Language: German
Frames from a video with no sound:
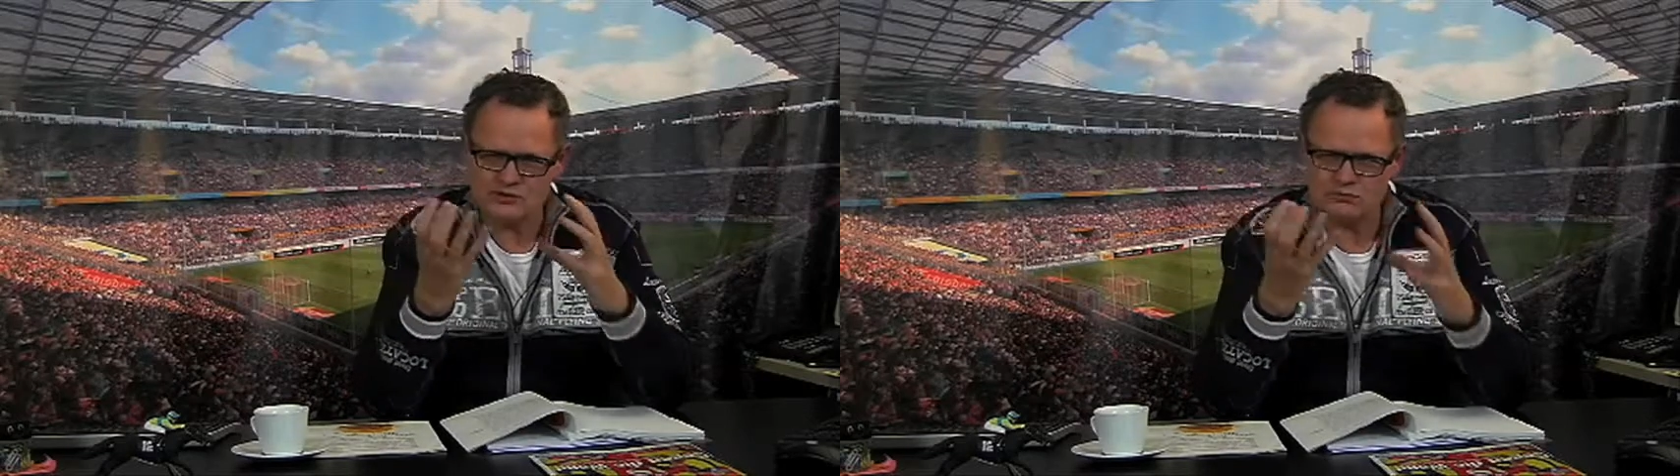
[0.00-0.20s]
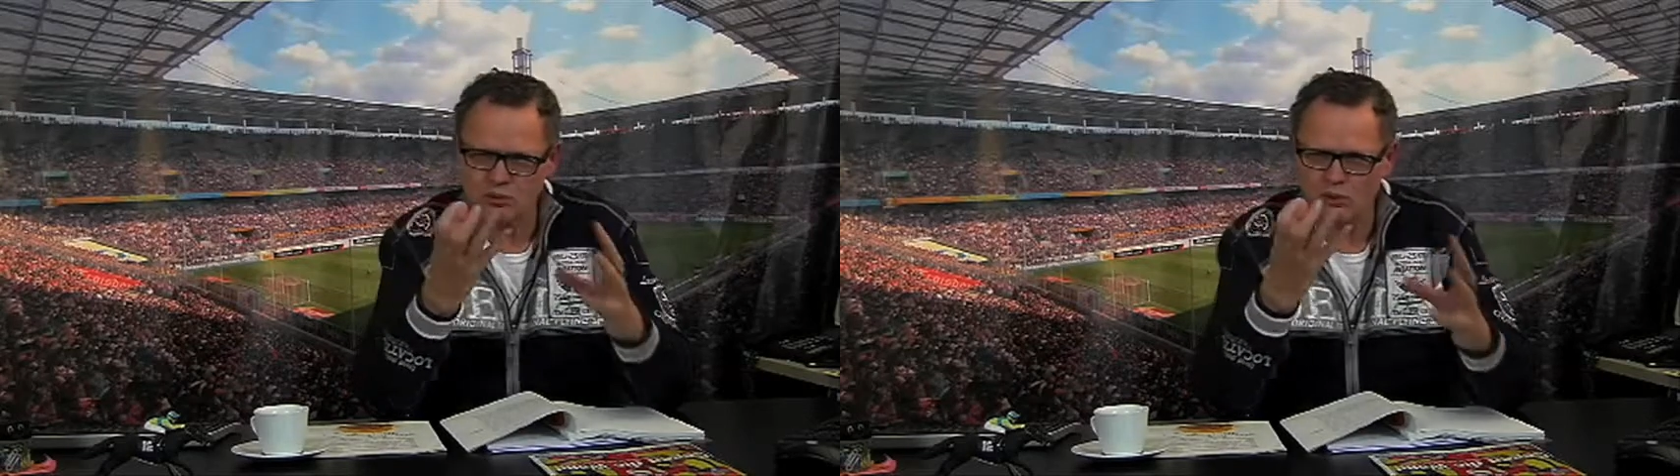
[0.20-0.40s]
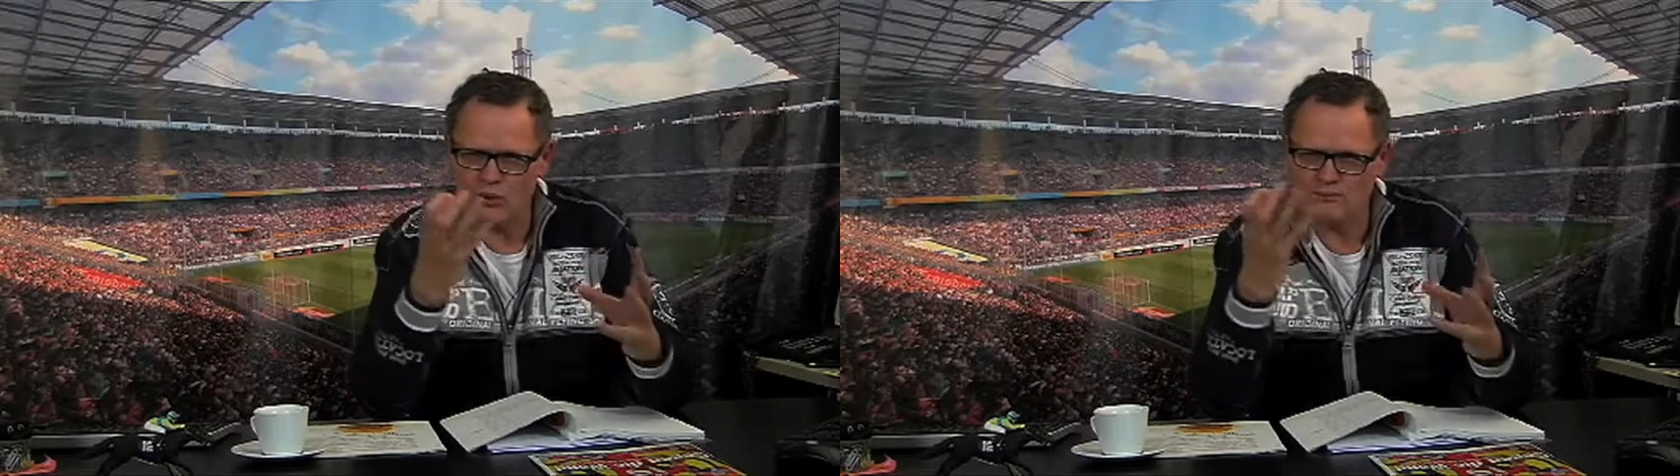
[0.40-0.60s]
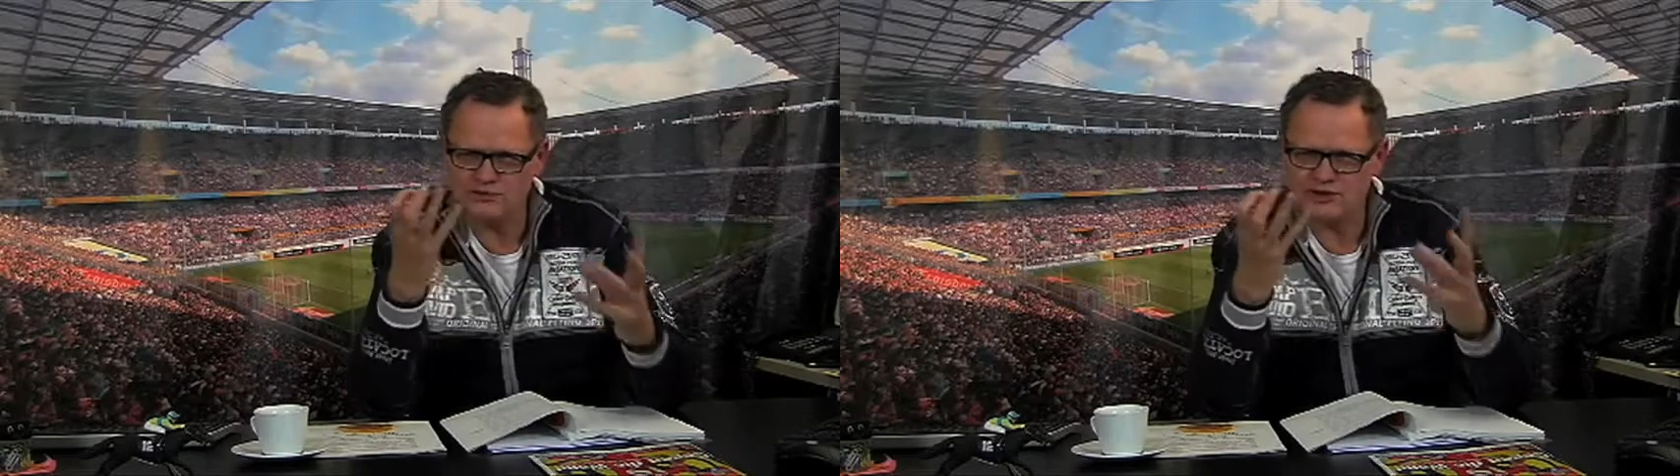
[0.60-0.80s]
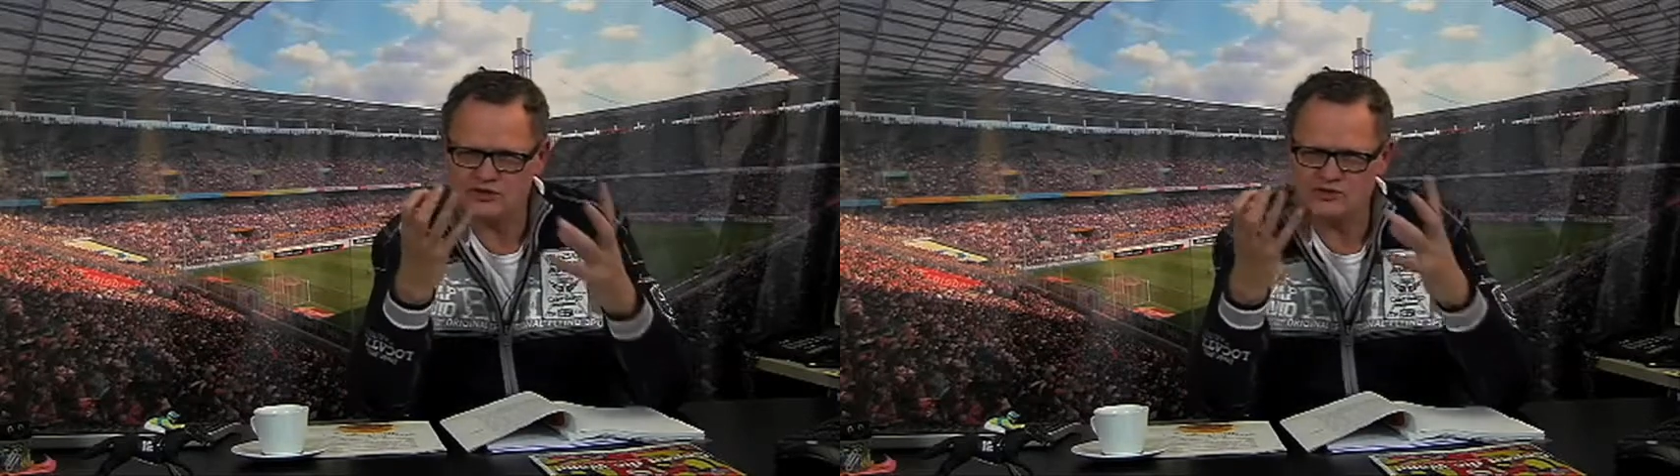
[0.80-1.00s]
brummt
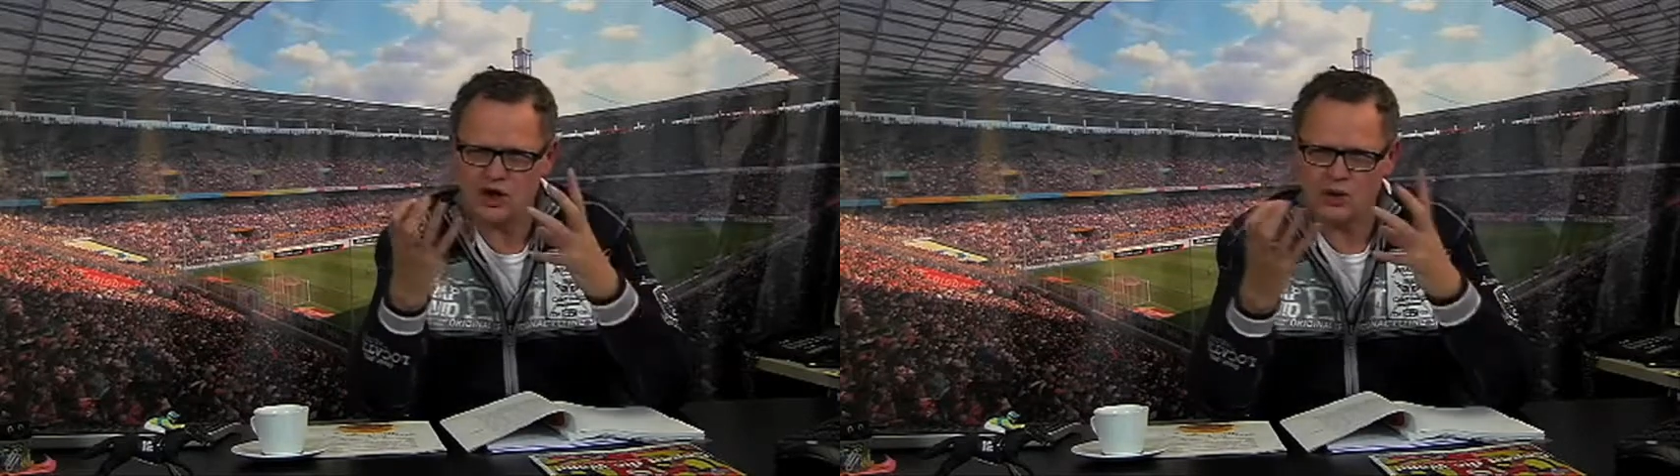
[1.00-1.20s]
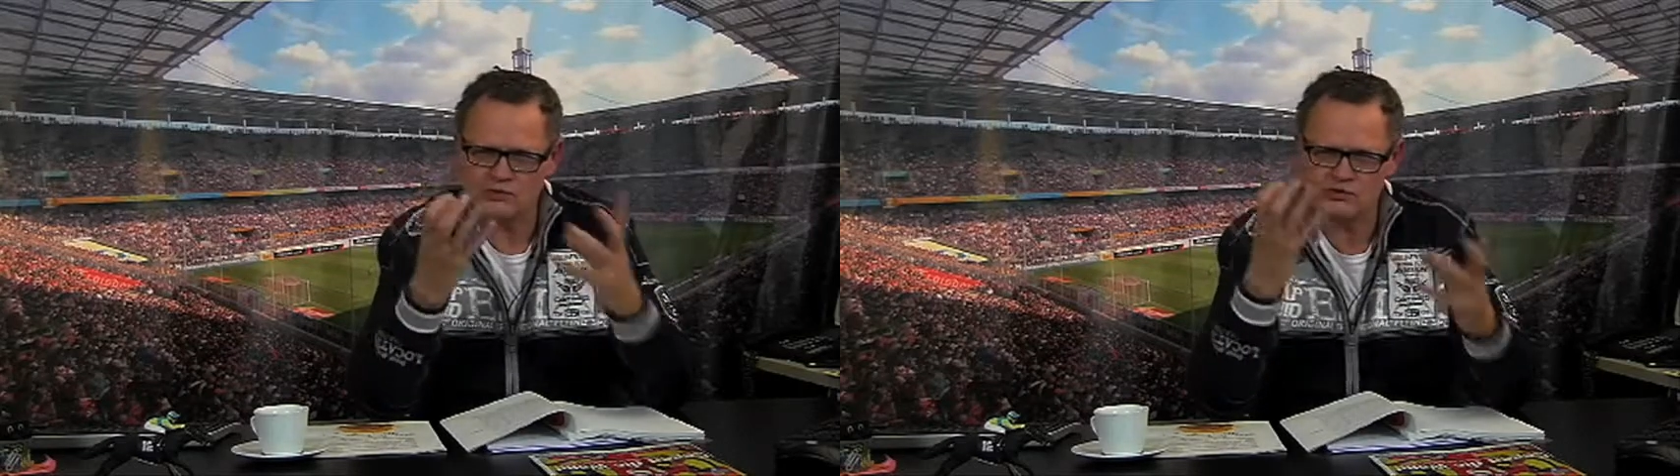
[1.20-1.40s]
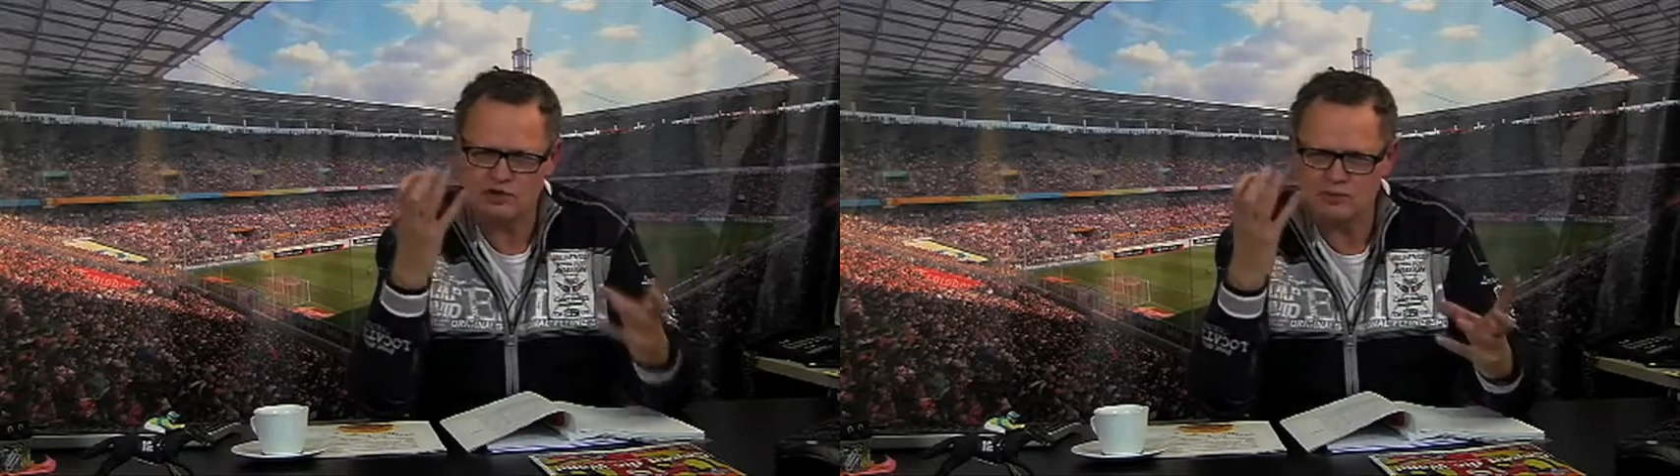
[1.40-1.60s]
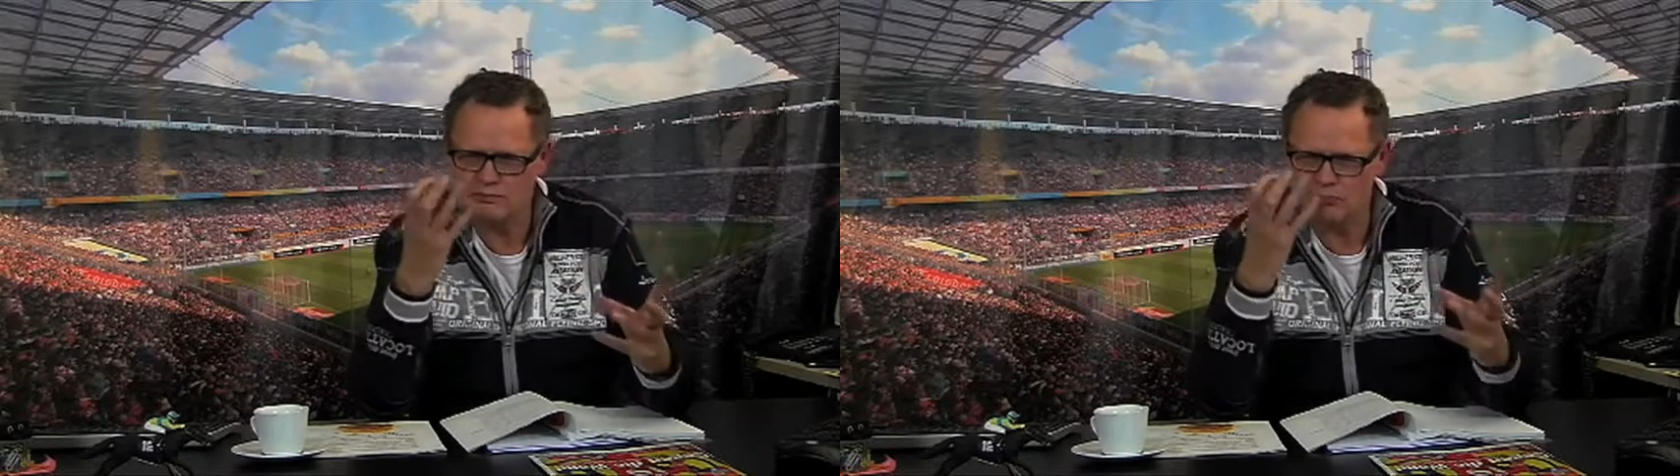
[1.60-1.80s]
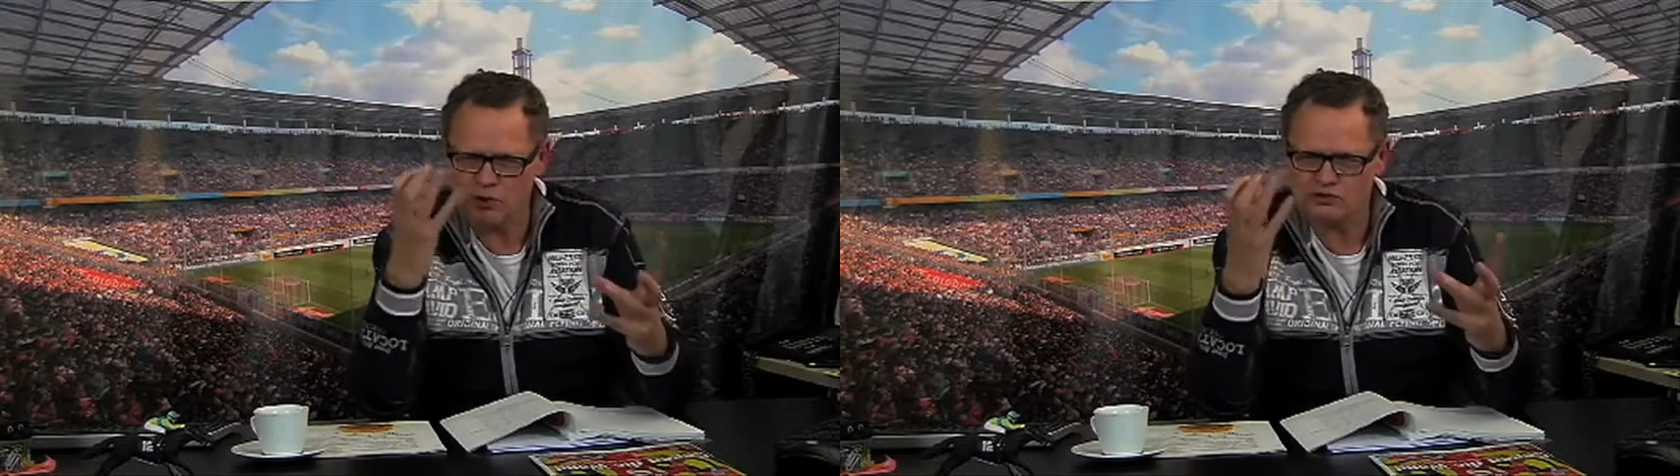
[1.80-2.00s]
es aus den
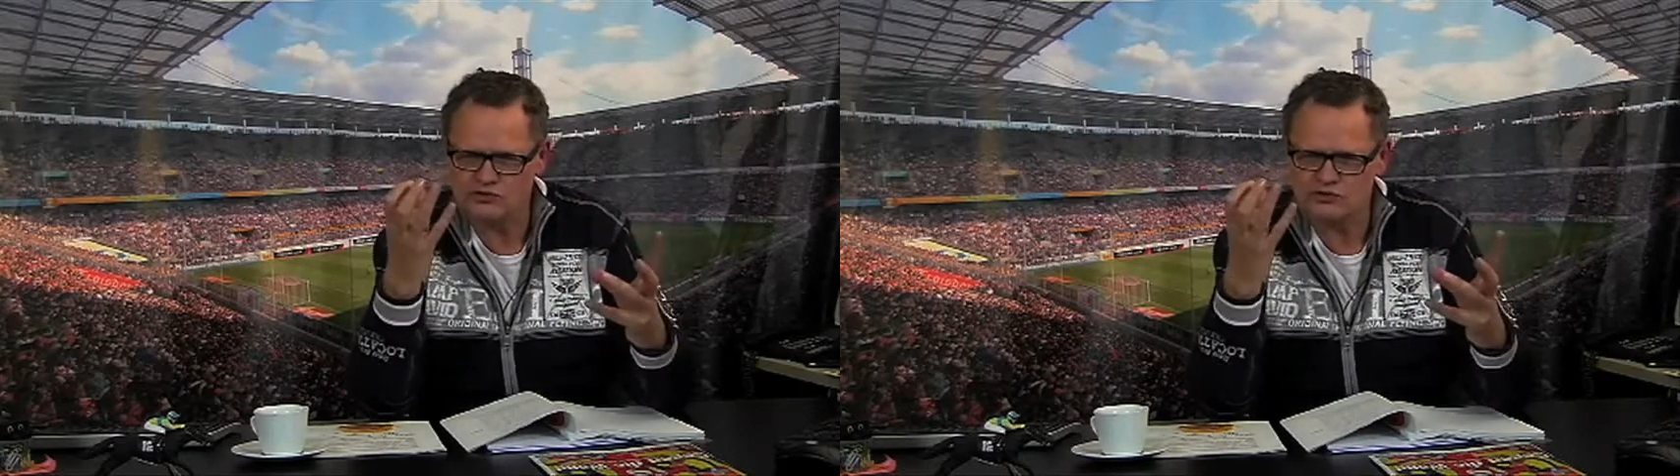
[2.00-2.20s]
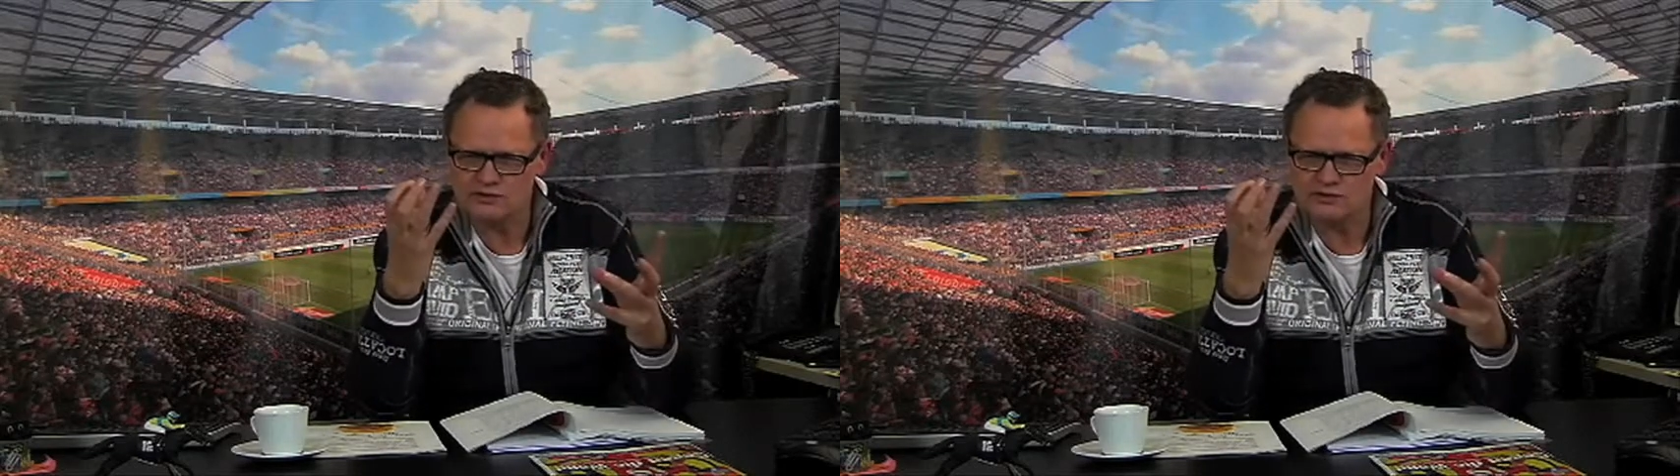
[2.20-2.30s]
Boxen.